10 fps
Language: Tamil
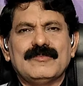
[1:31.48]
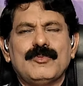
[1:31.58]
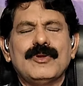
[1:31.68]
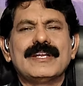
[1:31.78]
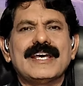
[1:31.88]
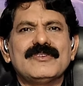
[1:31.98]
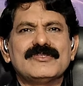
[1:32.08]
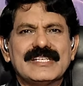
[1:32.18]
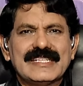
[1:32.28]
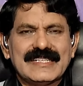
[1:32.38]

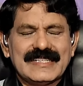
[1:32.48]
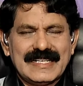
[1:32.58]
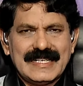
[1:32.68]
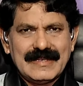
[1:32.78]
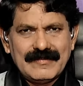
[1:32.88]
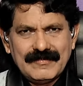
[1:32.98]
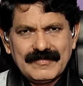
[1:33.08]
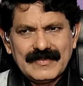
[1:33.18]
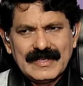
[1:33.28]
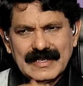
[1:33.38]
புலனாய்வு செய்ததில்
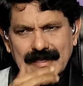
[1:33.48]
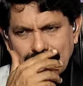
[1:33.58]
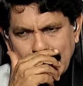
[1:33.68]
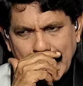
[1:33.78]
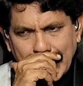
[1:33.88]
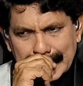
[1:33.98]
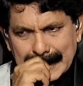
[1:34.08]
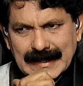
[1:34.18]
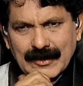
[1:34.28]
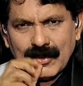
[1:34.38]

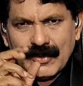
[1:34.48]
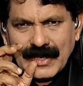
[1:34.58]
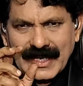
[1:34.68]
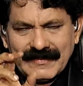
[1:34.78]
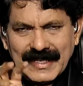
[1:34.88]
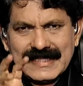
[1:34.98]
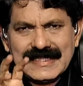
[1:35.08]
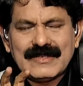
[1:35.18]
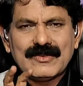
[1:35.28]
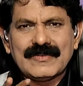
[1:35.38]
அந்த ஒரு அங்கே வேலை
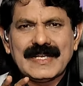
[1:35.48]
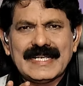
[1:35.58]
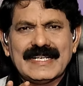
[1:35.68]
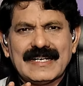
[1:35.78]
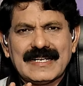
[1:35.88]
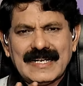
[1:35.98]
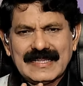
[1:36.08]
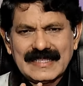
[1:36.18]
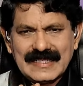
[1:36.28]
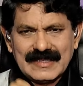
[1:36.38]
செய்கிற ஒரு வேலைக்காரர்
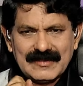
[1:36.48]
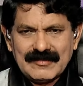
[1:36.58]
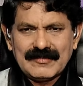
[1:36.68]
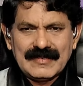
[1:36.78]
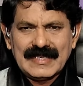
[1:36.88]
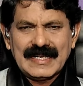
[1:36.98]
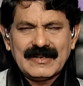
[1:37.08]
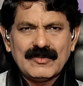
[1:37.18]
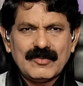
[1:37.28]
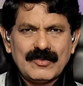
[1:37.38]
அந்த
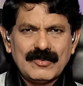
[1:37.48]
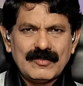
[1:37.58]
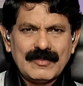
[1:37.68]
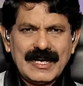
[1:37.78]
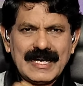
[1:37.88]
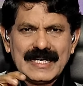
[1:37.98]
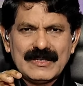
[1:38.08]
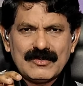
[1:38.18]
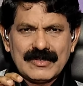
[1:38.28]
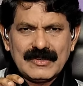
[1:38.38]

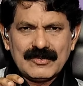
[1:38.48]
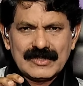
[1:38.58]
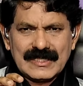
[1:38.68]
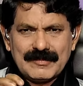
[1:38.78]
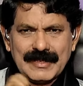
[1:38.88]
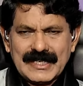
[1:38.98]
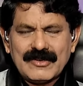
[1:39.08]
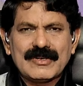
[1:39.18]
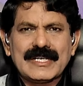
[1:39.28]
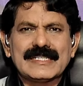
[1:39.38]
மகாராணி உடு உடுத்தின
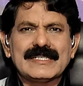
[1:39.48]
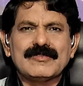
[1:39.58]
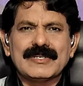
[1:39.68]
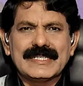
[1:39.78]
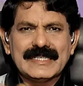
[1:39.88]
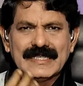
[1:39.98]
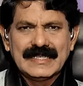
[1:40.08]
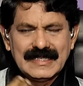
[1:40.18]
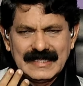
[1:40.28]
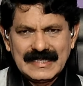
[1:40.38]
பெட்டிக்கோட்டை எடுத்துகிட்டு போயிட்டு
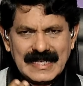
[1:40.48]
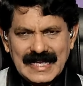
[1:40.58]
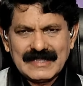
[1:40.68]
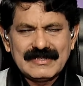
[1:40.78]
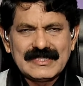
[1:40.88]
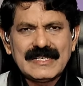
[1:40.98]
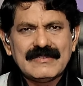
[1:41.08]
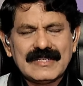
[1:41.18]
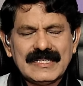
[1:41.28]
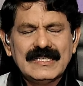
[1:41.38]
அதை வச்சு
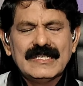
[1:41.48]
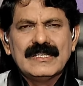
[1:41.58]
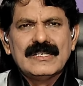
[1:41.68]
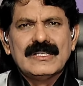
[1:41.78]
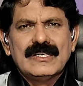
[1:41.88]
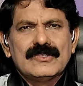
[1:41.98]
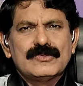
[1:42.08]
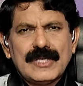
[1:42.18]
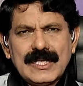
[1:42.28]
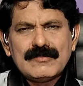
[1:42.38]
அவர்
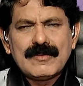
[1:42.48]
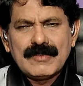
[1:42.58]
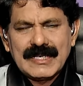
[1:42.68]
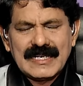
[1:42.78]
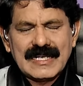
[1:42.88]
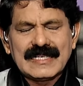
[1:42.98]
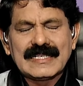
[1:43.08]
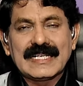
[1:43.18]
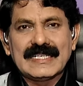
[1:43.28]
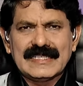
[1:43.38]
சுயன்பம்
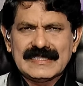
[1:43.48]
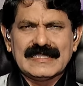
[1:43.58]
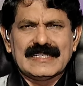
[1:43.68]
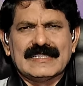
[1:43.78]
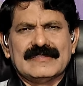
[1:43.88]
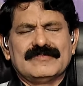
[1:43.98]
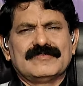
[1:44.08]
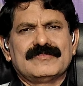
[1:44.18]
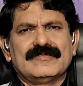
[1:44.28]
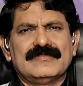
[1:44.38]
பண்ணுறாருன்னு கண்டறிஞ்சாங்க
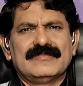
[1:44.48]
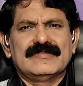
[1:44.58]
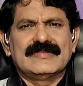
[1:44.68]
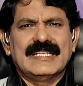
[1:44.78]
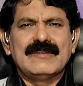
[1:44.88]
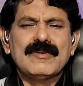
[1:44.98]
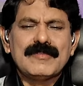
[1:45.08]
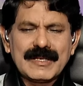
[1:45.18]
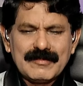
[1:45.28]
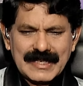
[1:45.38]
ரொம்ப
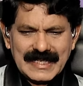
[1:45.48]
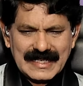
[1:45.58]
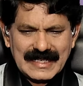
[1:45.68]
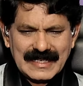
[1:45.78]
மிகப்பெரிய